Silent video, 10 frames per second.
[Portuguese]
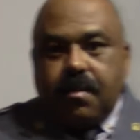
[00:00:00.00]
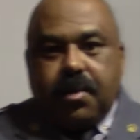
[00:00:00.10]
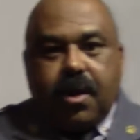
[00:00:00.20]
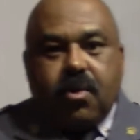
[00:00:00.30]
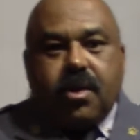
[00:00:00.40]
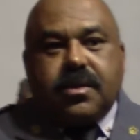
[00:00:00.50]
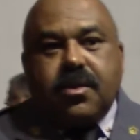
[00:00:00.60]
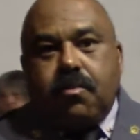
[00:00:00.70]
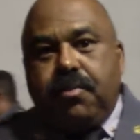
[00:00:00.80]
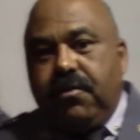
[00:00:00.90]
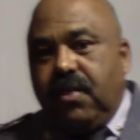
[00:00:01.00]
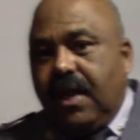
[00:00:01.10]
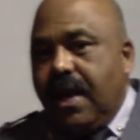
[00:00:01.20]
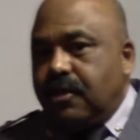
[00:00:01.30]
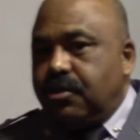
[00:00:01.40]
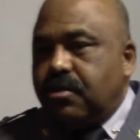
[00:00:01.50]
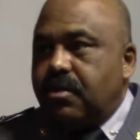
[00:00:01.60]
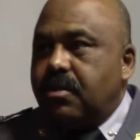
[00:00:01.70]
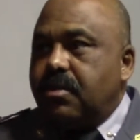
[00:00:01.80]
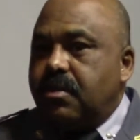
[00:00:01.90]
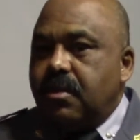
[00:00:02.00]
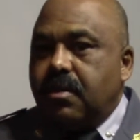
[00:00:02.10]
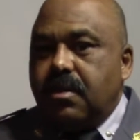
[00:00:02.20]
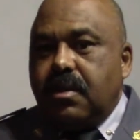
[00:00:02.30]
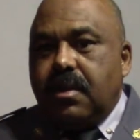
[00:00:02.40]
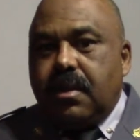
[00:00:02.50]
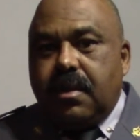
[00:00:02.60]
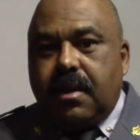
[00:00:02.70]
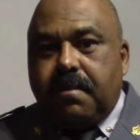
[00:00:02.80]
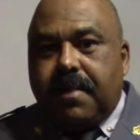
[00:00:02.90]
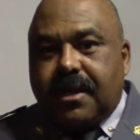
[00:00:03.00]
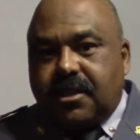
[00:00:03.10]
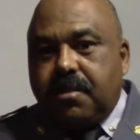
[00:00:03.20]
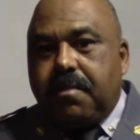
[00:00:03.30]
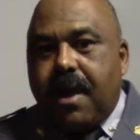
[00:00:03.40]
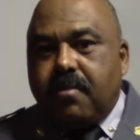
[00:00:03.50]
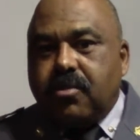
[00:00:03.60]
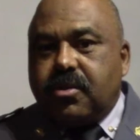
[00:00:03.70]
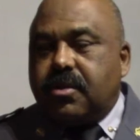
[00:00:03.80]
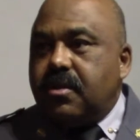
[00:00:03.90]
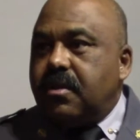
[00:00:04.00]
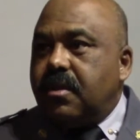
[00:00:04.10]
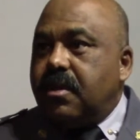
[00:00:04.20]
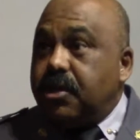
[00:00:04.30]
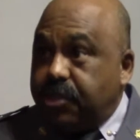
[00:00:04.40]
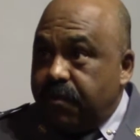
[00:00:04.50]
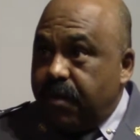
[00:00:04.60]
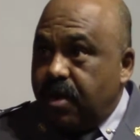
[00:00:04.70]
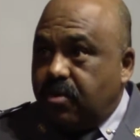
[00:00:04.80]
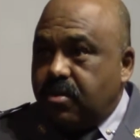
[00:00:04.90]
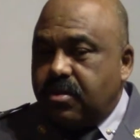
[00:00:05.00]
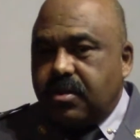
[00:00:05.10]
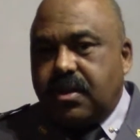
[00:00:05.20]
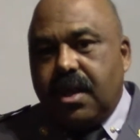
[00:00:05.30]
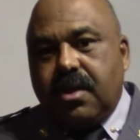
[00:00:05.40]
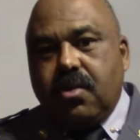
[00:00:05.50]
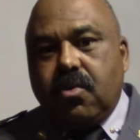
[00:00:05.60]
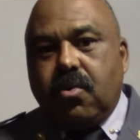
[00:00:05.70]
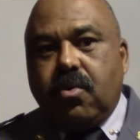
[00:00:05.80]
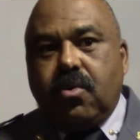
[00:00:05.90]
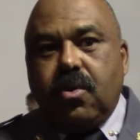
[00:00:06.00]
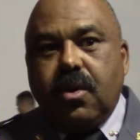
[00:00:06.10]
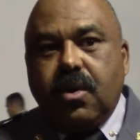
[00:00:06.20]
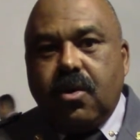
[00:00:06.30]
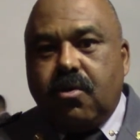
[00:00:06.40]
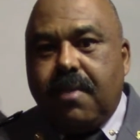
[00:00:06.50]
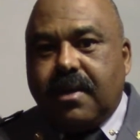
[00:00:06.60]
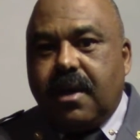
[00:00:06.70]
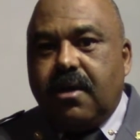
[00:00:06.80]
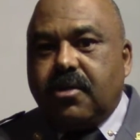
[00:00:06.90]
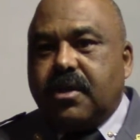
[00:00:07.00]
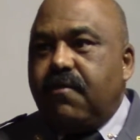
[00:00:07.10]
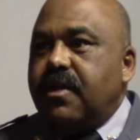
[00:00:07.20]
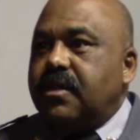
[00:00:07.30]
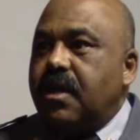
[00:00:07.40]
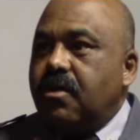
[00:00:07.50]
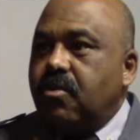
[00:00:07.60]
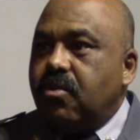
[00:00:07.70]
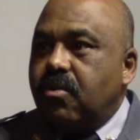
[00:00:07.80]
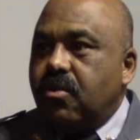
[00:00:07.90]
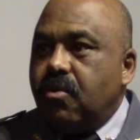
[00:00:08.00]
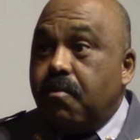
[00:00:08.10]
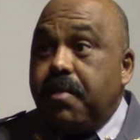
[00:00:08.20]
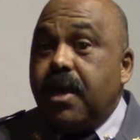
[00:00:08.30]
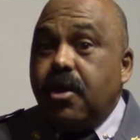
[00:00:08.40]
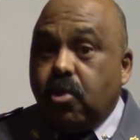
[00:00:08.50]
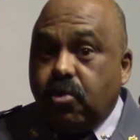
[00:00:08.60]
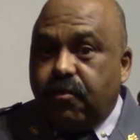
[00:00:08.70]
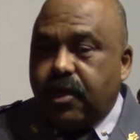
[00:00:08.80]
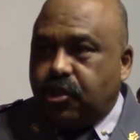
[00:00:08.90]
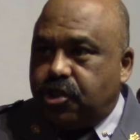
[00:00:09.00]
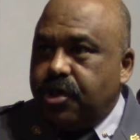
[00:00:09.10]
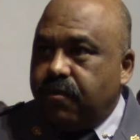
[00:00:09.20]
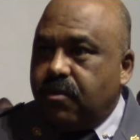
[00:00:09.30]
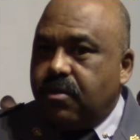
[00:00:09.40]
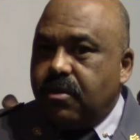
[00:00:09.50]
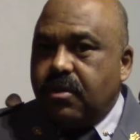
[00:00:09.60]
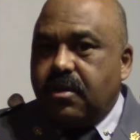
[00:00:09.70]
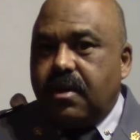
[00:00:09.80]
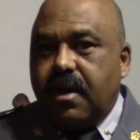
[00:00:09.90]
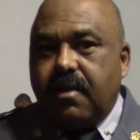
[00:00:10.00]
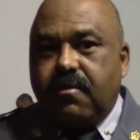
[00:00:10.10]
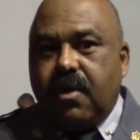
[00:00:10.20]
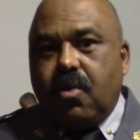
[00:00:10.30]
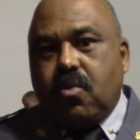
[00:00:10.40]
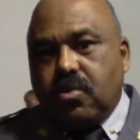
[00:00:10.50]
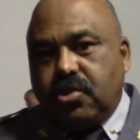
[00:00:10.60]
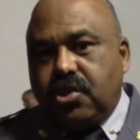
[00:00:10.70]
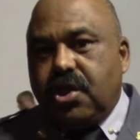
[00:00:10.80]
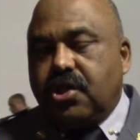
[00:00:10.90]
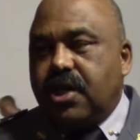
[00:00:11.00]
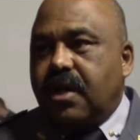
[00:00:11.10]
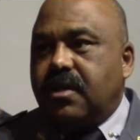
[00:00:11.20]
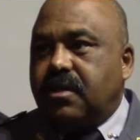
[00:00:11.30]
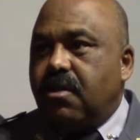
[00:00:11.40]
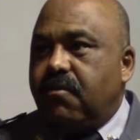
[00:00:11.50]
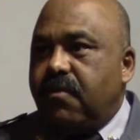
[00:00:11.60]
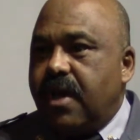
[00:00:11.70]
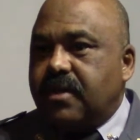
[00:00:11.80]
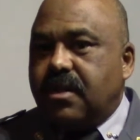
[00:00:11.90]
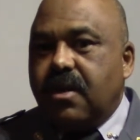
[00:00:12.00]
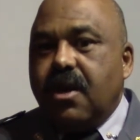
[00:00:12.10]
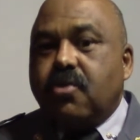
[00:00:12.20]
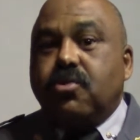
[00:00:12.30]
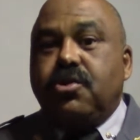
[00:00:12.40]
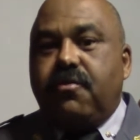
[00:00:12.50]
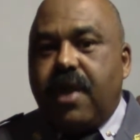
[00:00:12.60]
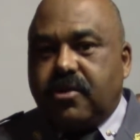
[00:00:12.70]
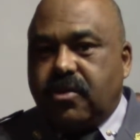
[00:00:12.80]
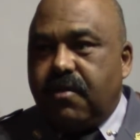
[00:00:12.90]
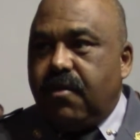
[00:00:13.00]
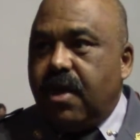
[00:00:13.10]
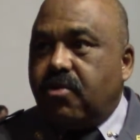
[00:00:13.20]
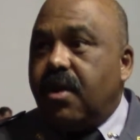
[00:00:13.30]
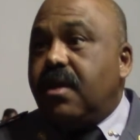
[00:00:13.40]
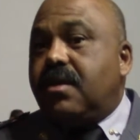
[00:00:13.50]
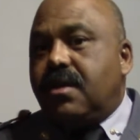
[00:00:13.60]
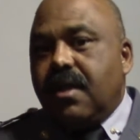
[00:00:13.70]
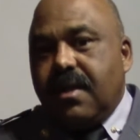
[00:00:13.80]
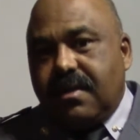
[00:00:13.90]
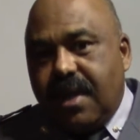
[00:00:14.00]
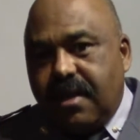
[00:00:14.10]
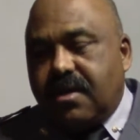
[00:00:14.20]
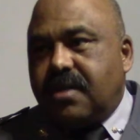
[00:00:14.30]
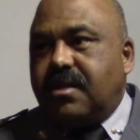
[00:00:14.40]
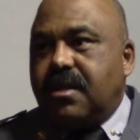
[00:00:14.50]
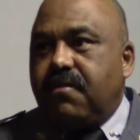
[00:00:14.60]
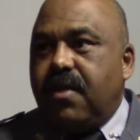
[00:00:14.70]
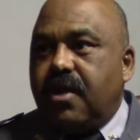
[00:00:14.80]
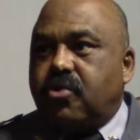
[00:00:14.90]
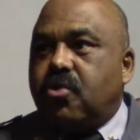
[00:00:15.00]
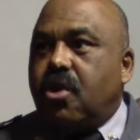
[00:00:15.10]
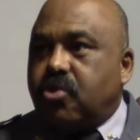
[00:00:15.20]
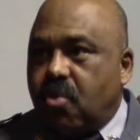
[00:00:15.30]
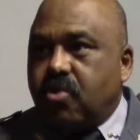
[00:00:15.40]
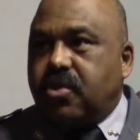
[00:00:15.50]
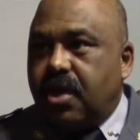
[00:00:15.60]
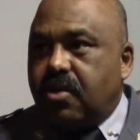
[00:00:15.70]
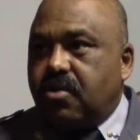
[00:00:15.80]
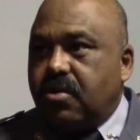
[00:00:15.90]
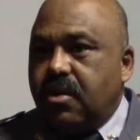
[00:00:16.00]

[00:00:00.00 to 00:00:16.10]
Para nós é um privilégio participarmos deste evento. Sei que o, o batalhão está fazendo um período festivo né? alguns dias já que estão em festa, com diversos eventos. E, dentre esses eventos, o nosso concerto.